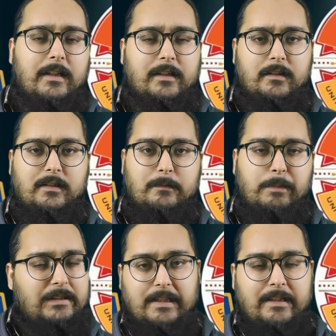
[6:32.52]
लेकिन
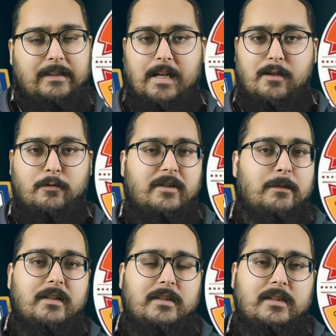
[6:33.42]
पता नहीं क्या
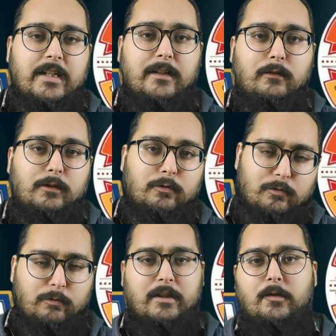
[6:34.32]
सूझी बी क्योंकि
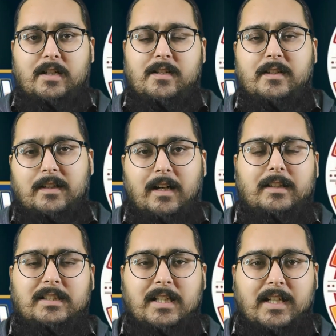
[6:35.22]
दोनों को ही कॉन्ट्रैक्ट से
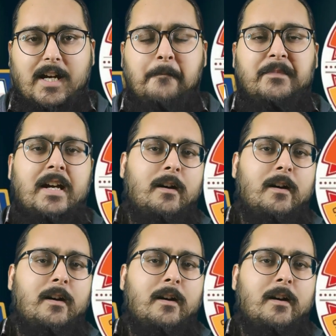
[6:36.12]
निकाल दिया गया